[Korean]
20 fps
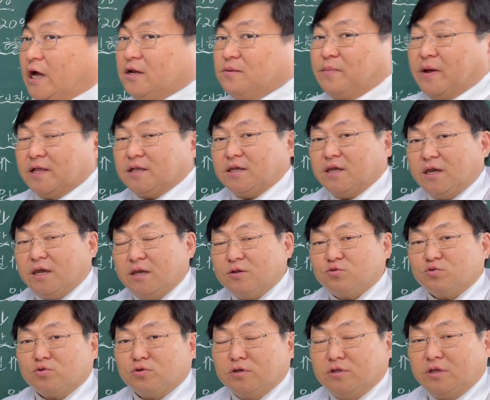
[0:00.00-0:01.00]
받게
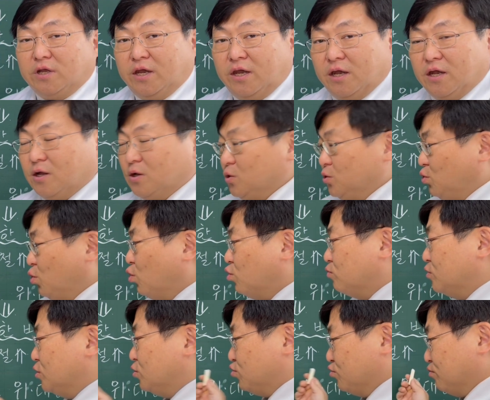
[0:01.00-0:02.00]
해주는데
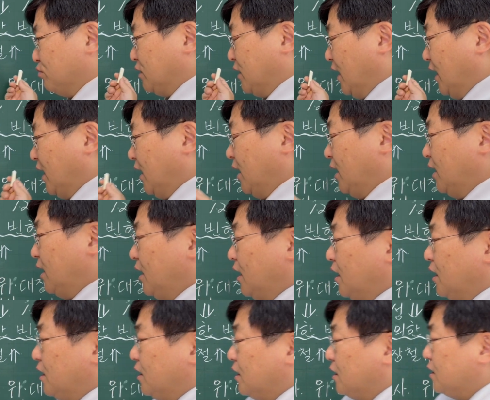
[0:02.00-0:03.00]
도움을 줍니다.
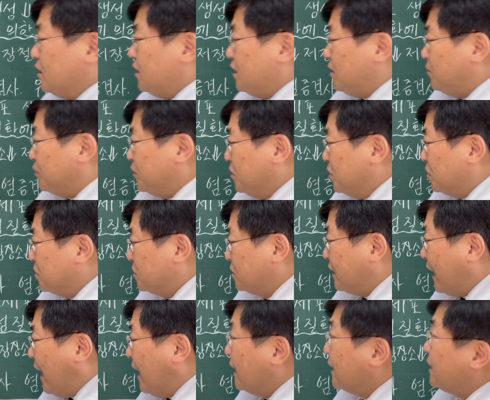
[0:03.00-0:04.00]
이 빈혈은
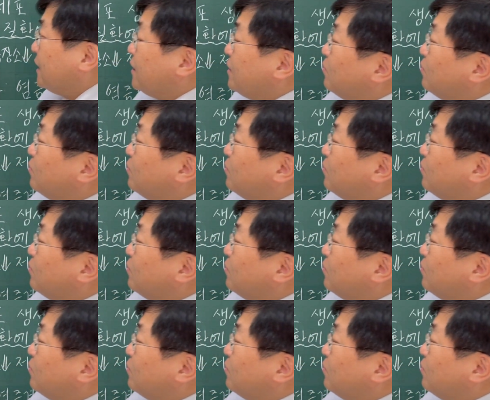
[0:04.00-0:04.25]
다행히